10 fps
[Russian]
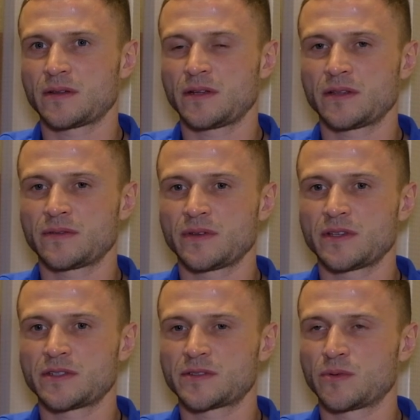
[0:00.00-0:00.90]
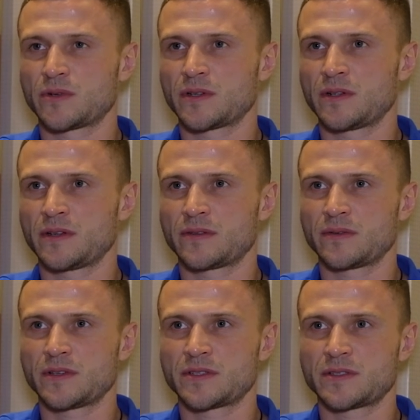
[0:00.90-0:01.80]
Для этого есть сборы, для
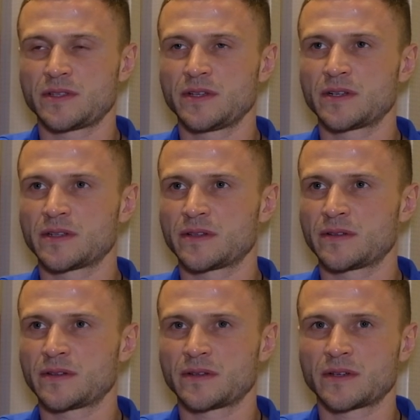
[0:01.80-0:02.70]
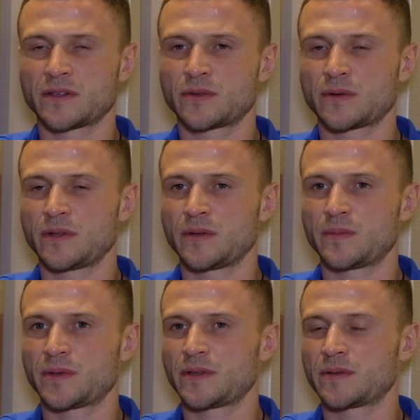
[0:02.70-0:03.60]
этого есть игры э, контрольные,
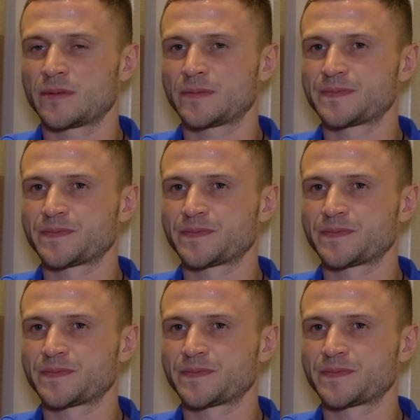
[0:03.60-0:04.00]
поэтому